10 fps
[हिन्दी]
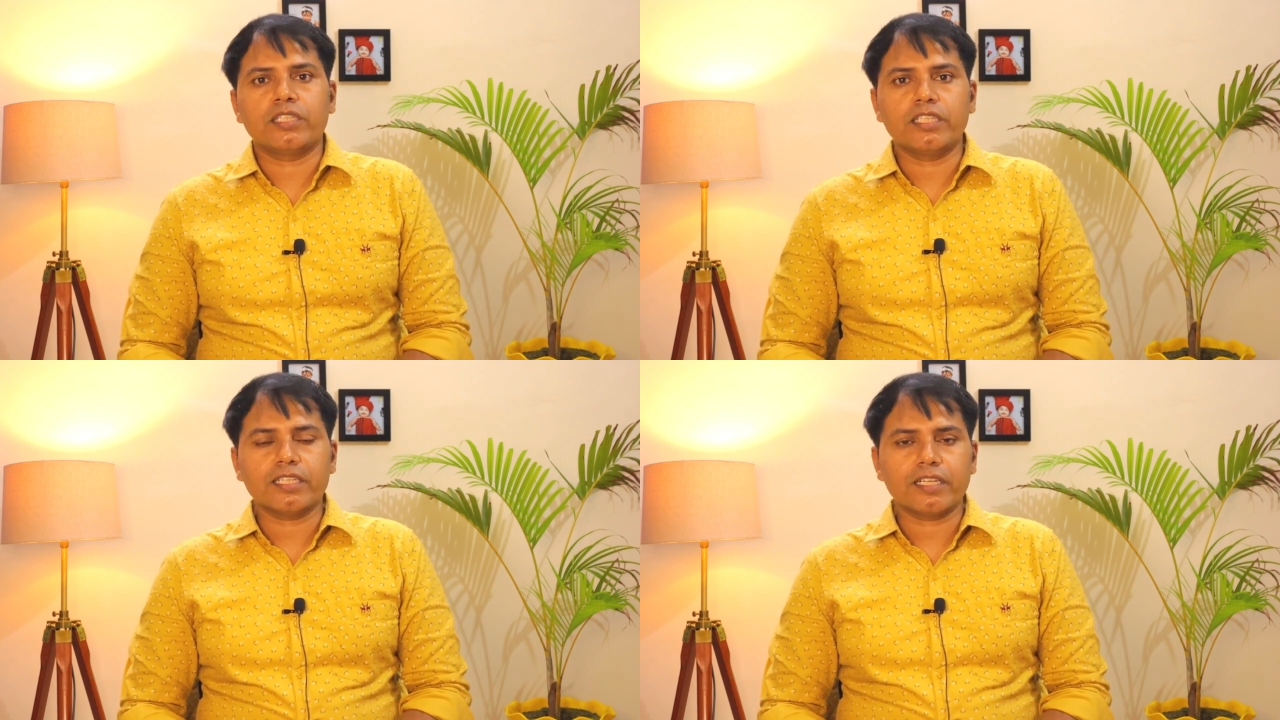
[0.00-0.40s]

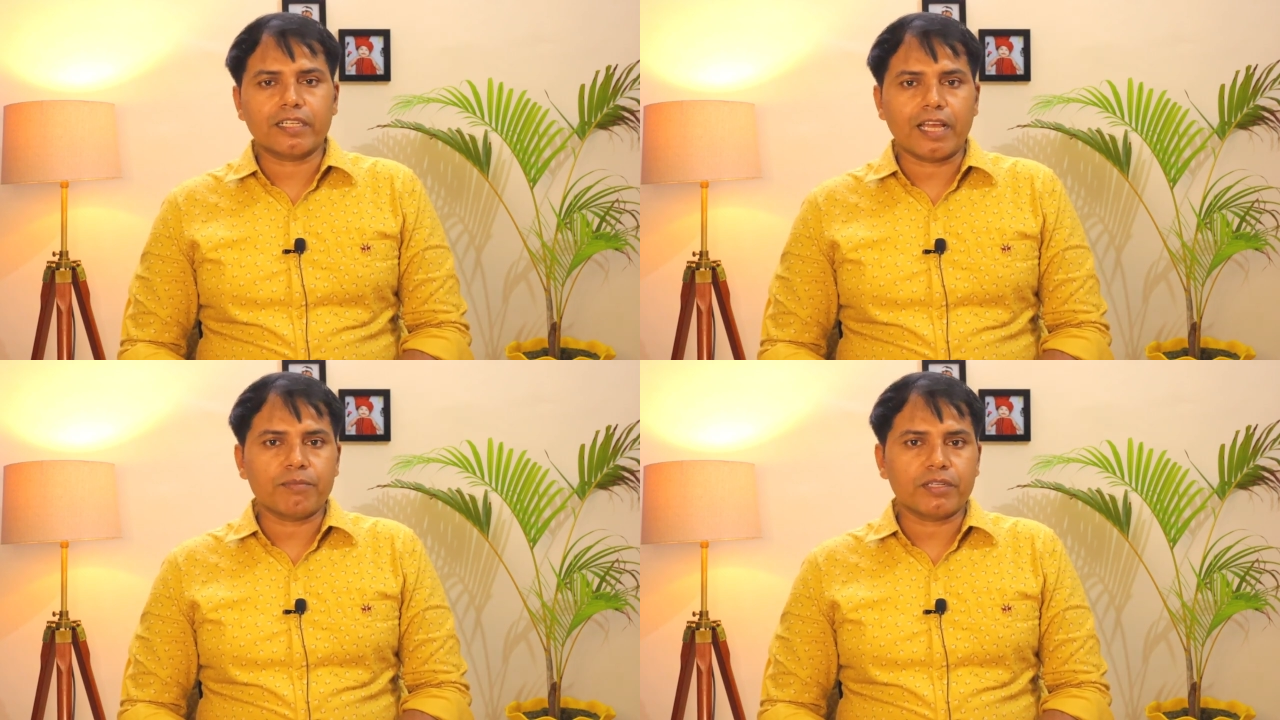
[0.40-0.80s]
तीदिंग के
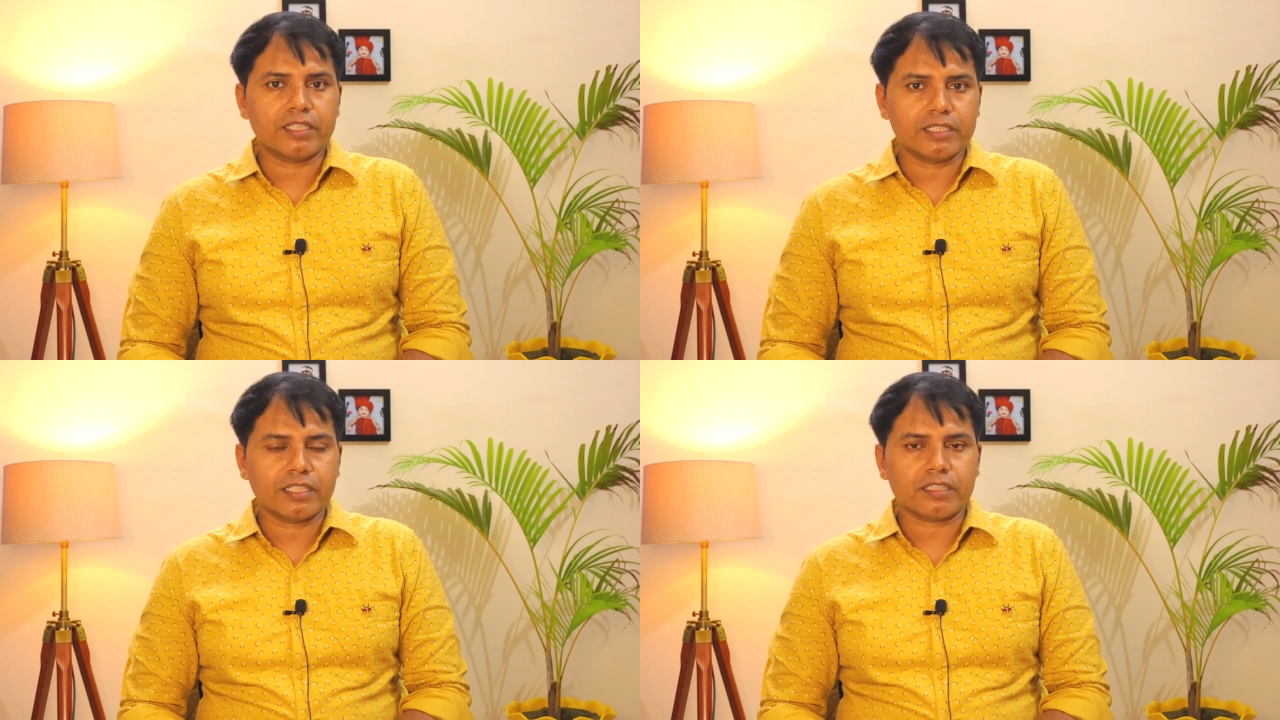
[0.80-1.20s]
टाइम पर
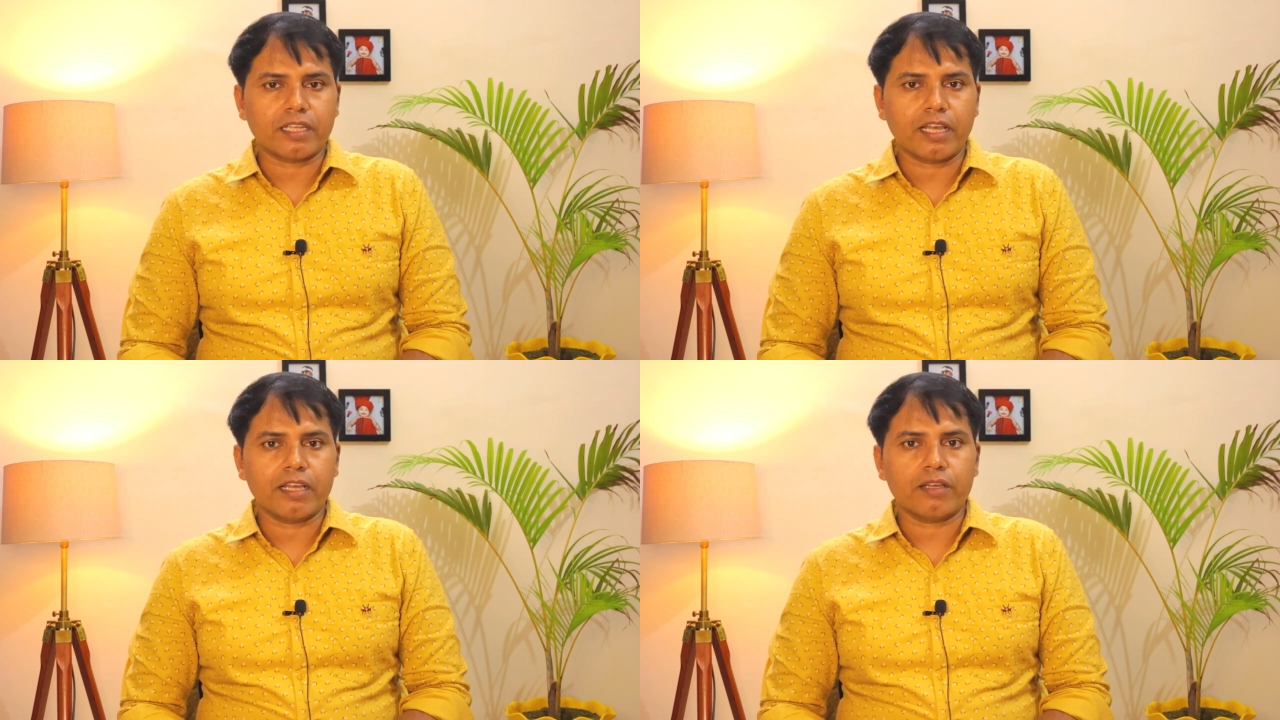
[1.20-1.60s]
दे
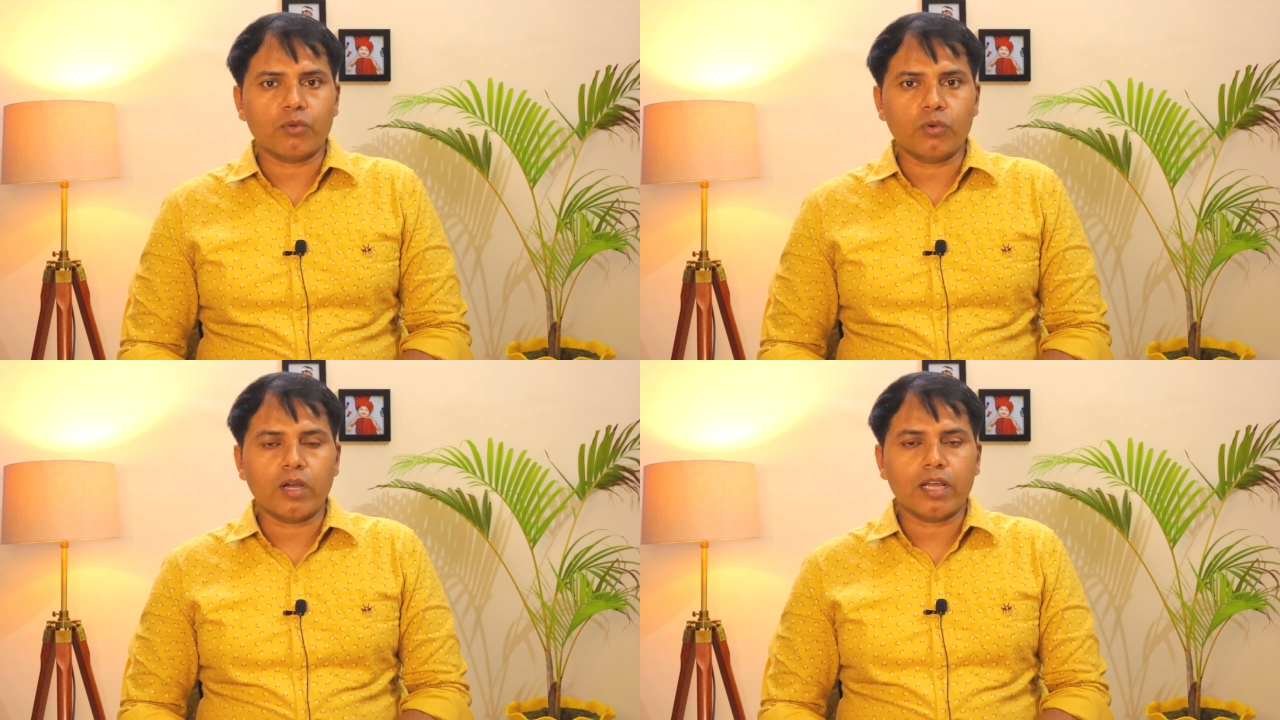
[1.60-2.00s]
सकते हैं
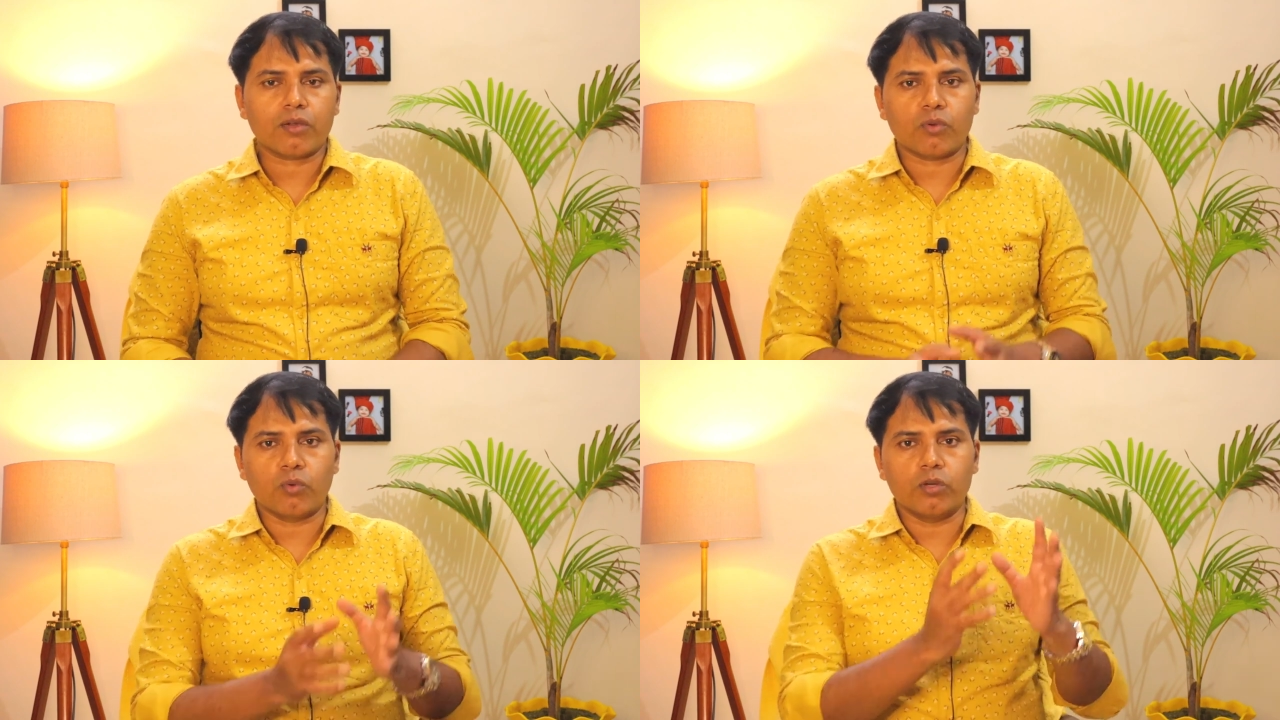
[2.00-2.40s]
वो है
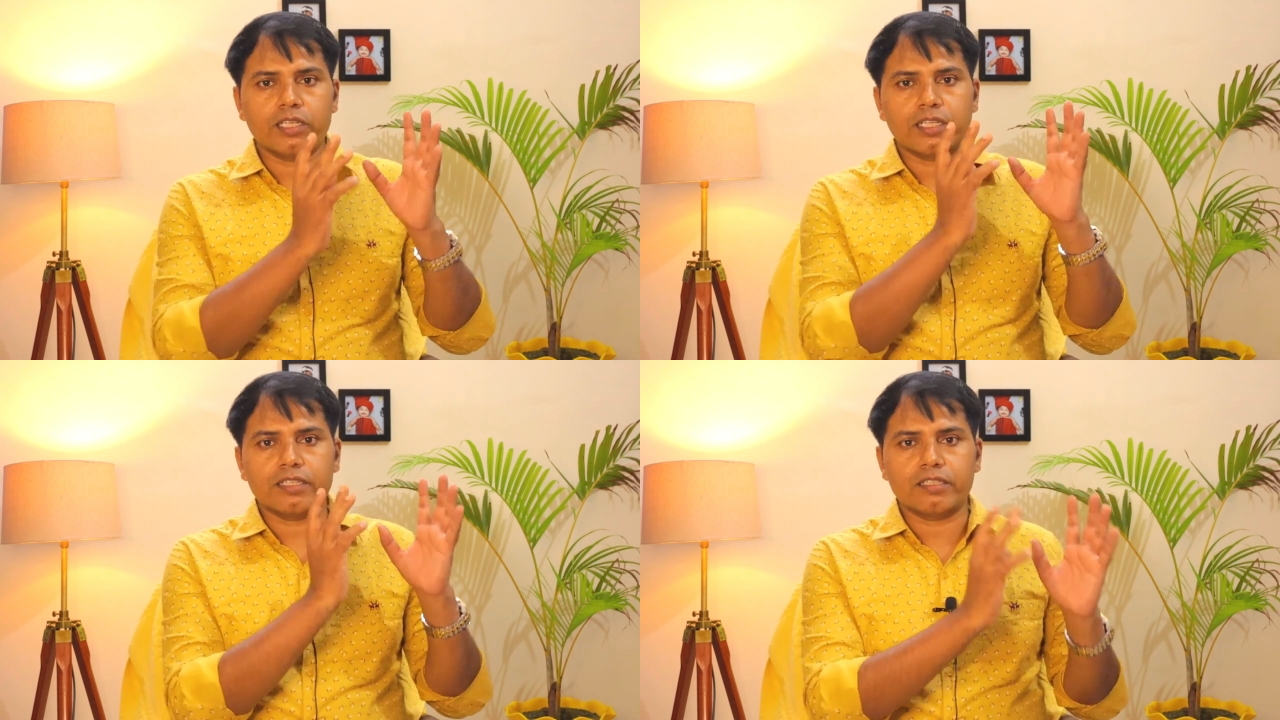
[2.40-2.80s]

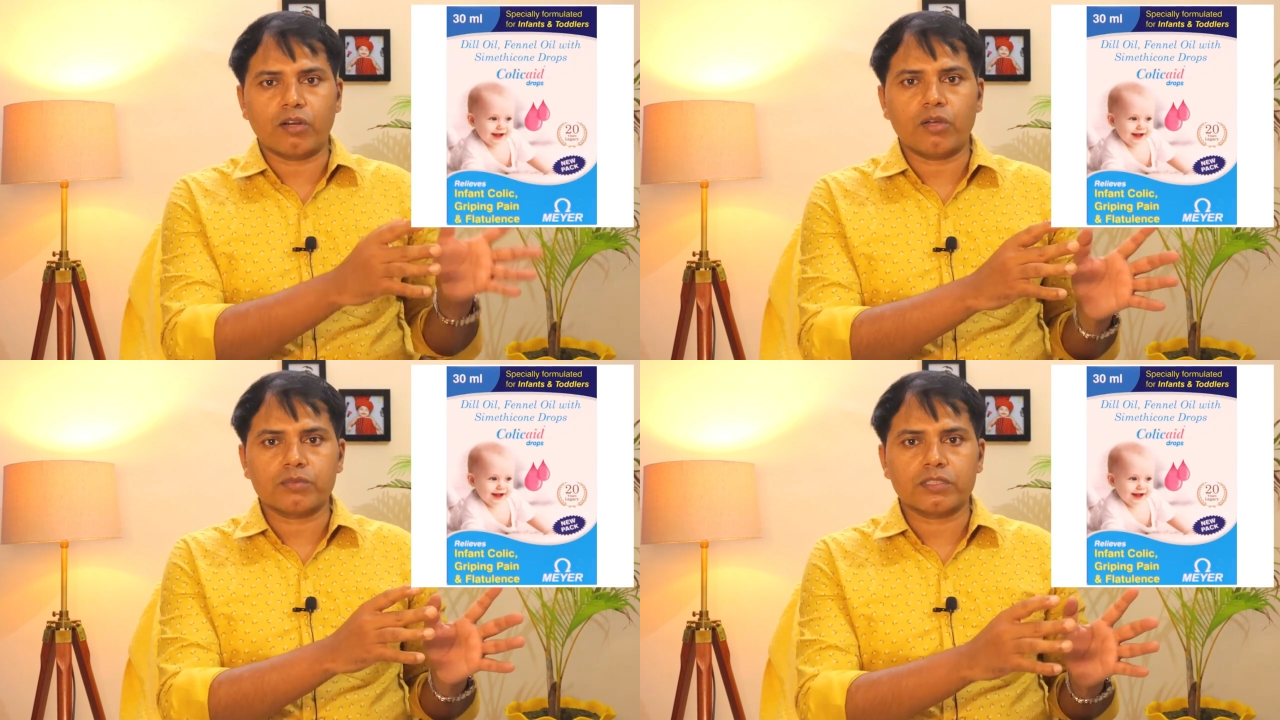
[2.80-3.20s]
कोलिकेट
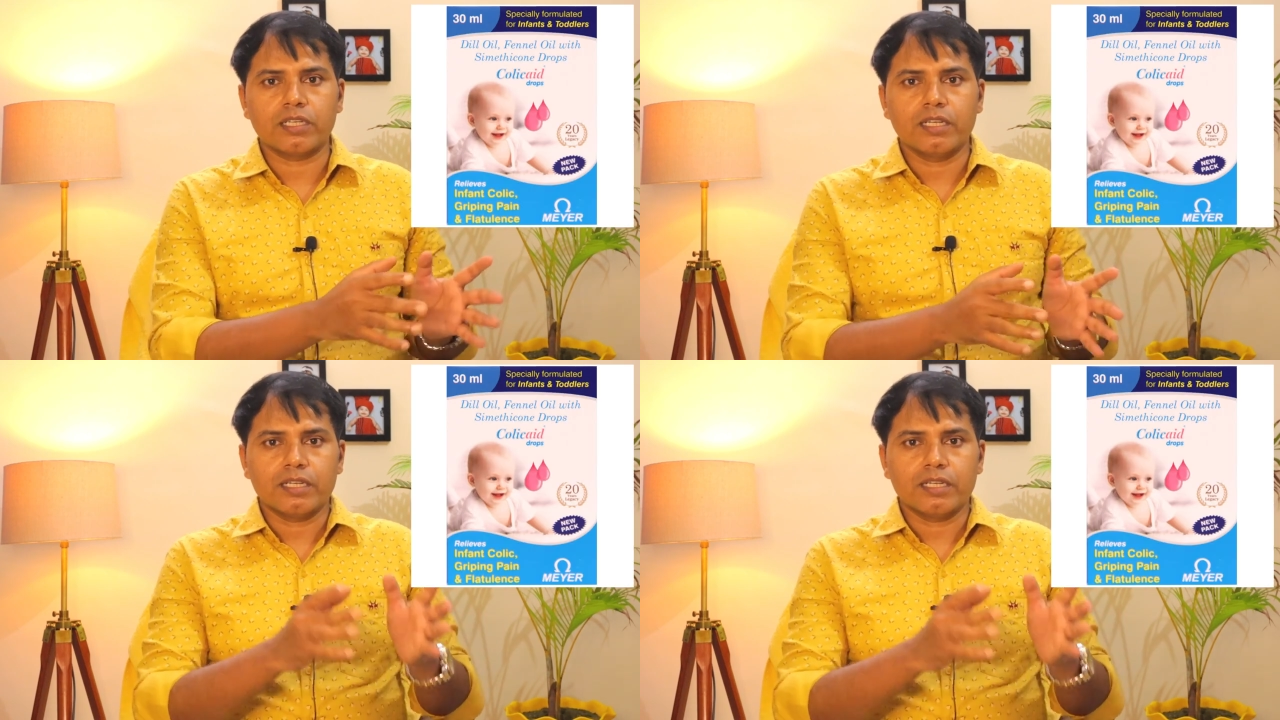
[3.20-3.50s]
ड्रॉप्स